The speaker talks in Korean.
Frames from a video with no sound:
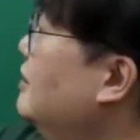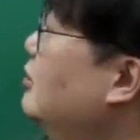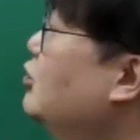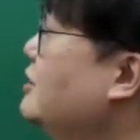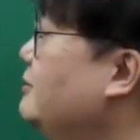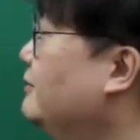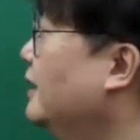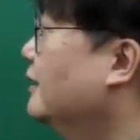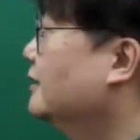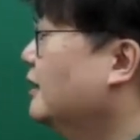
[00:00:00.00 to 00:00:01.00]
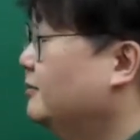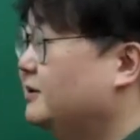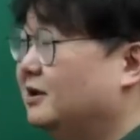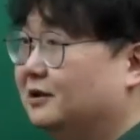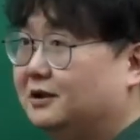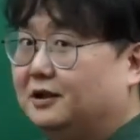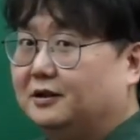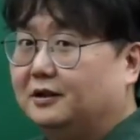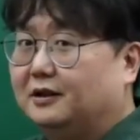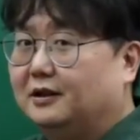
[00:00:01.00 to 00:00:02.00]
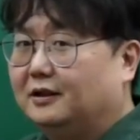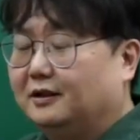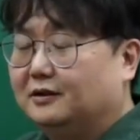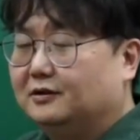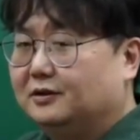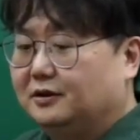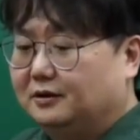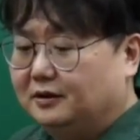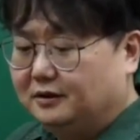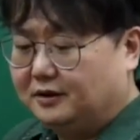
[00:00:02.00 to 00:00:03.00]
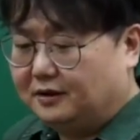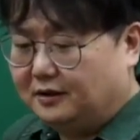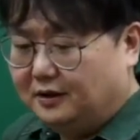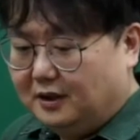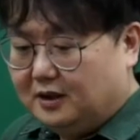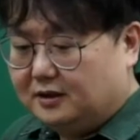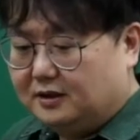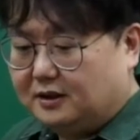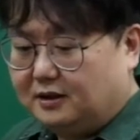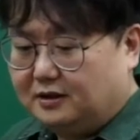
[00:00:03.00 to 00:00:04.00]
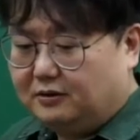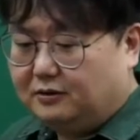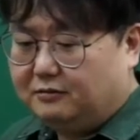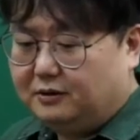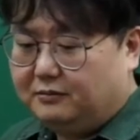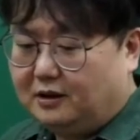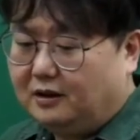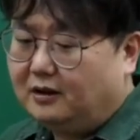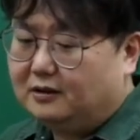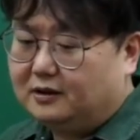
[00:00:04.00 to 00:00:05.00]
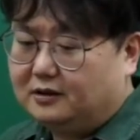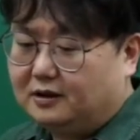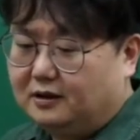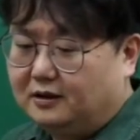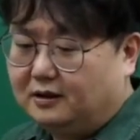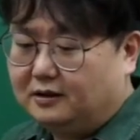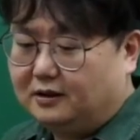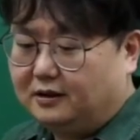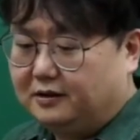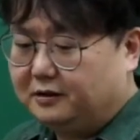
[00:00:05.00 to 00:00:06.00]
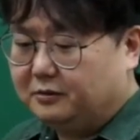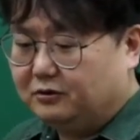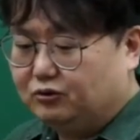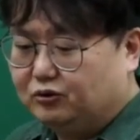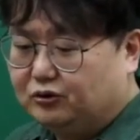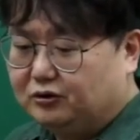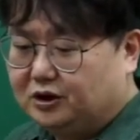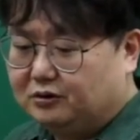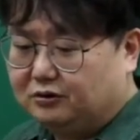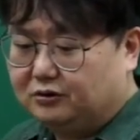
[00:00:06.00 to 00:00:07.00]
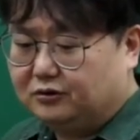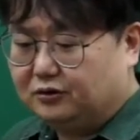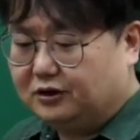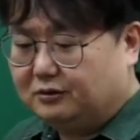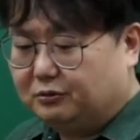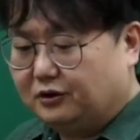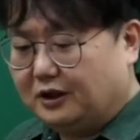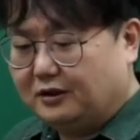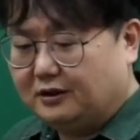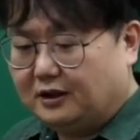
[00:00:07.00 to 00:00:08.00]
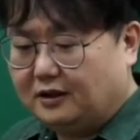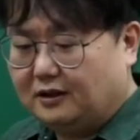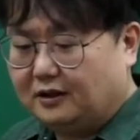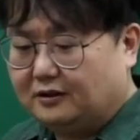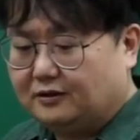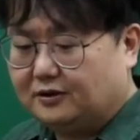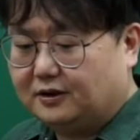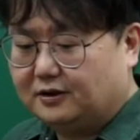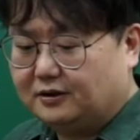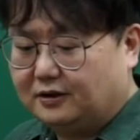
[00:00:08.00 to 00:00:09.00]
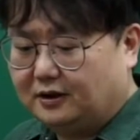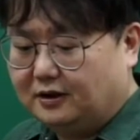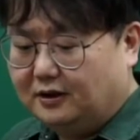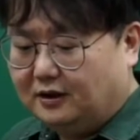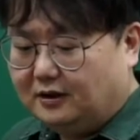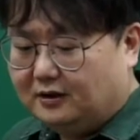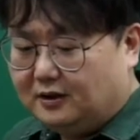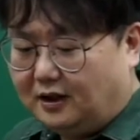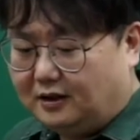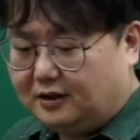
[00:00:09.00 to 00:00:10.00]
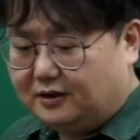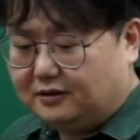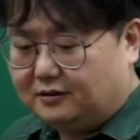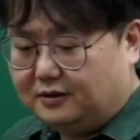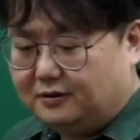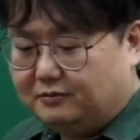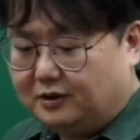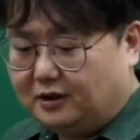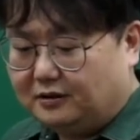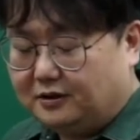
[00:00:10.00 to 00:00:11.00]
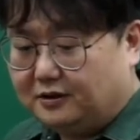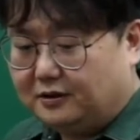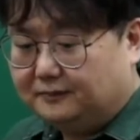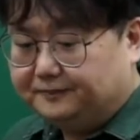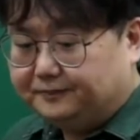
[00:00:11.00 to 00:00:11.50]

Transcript: 5인 미만 사업장이 제외된다라는 거죠. 그래서 실제로 이제 오인 미만이 제한이 되게 되면 누구는 쉬고 누구는 쉬지 못하느냐라는 것에 대해서 되게 아쉬할 수도 있습니다. 그래서